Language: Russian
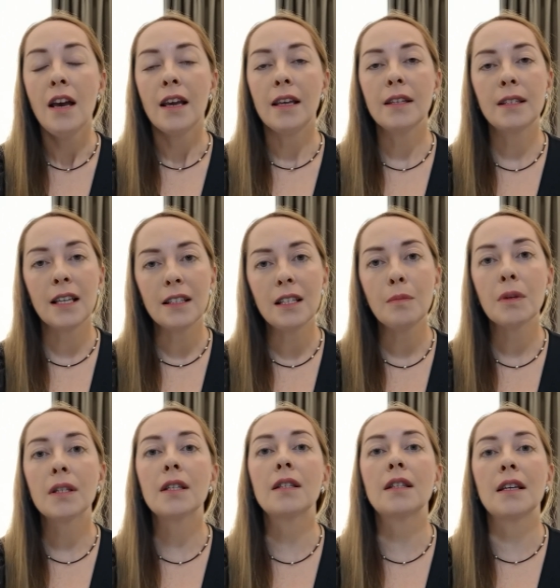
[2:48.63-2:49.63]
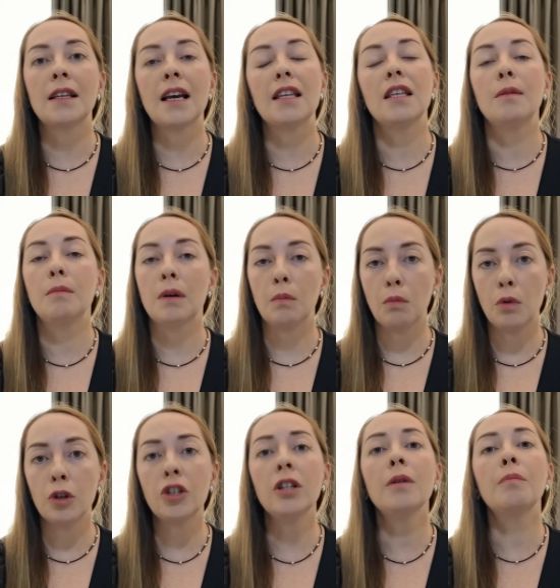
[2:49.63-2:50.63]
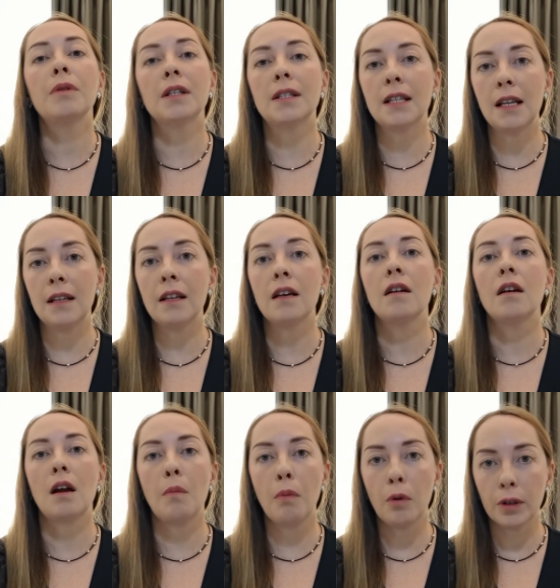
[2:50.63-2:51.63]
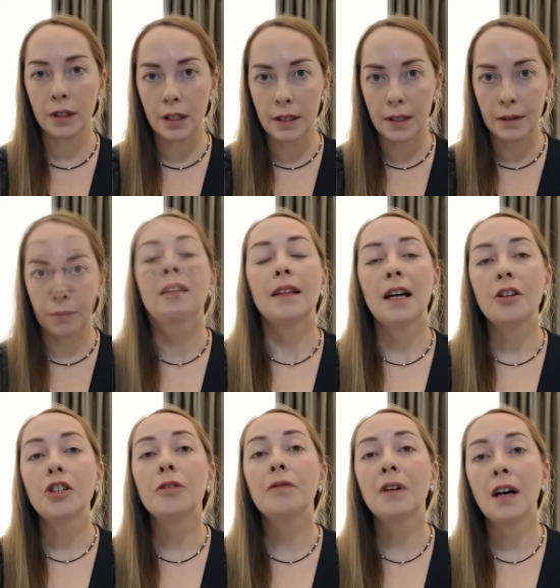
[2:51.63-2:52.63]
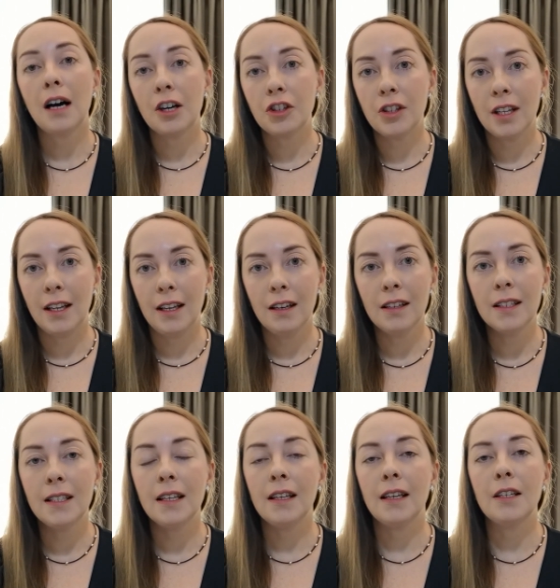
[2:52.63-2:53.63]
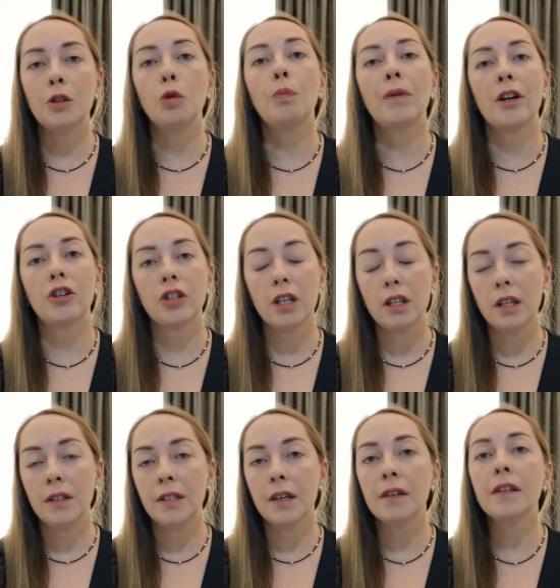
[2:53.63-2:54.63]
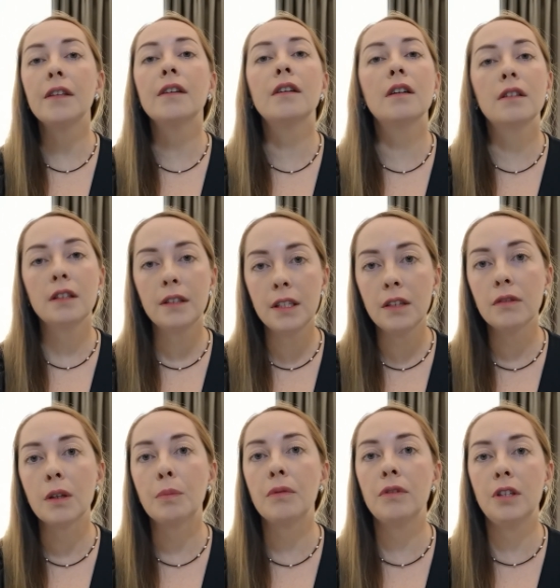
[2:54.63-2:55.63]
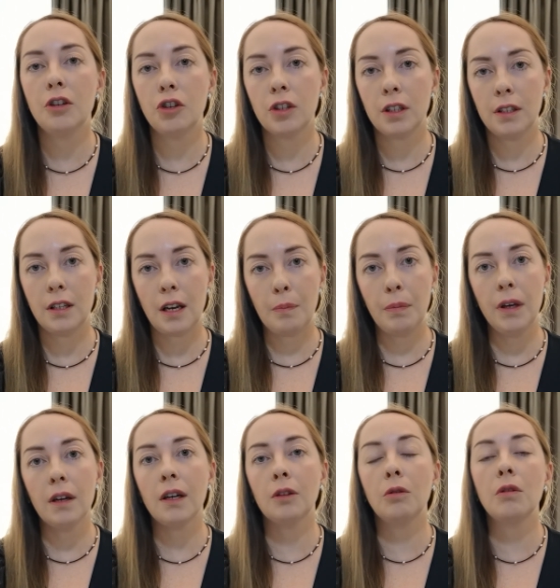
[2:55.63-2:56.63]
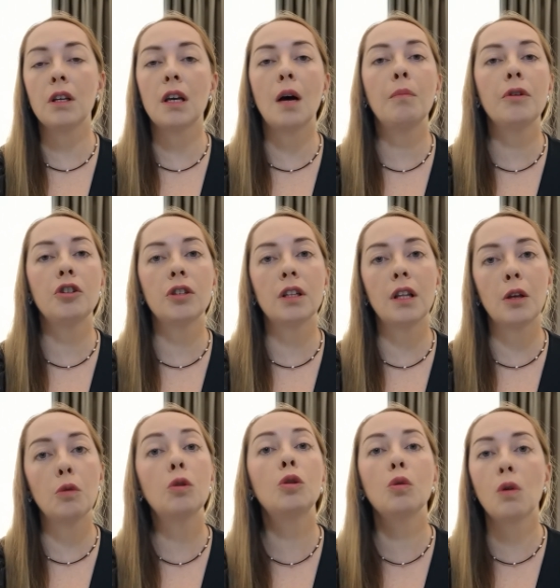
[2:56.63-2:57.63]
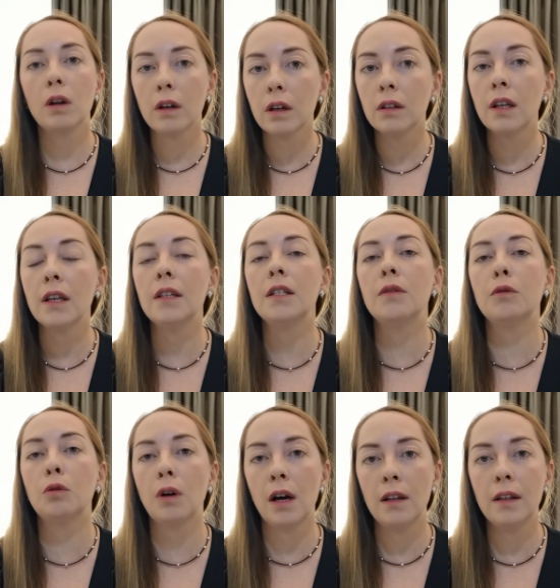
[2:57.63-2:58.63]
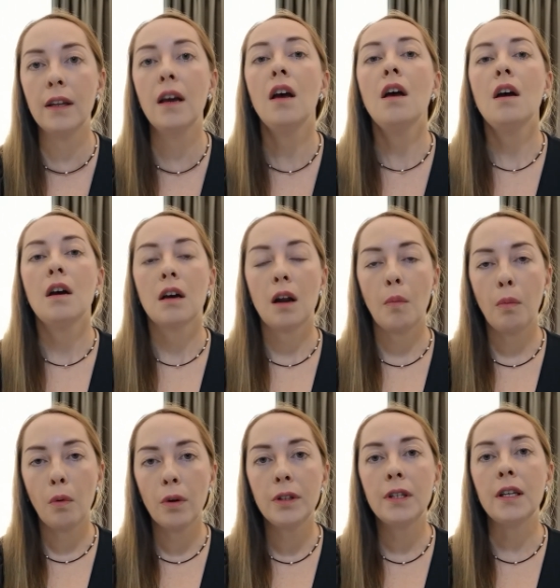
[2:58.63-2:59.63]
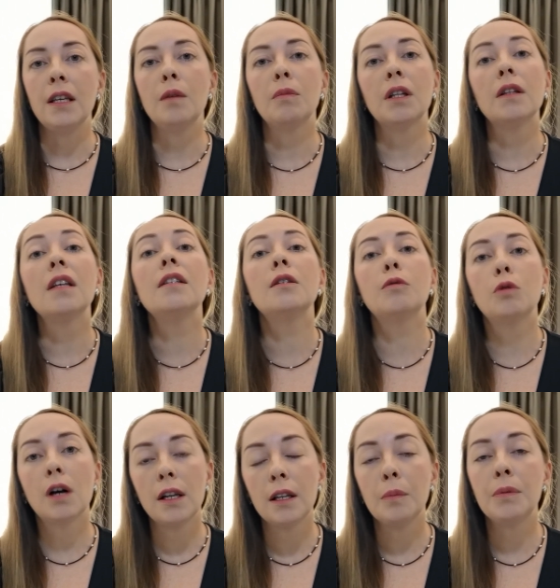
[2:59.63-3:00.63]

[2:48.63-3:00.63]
И с этими состояниями можно прицельно работать. Также в каждой лекции есть упражнения и техники когнитивно-поведенческой терапии, которые я обычно даю только на индивидуальной работе, именно на индивидуальной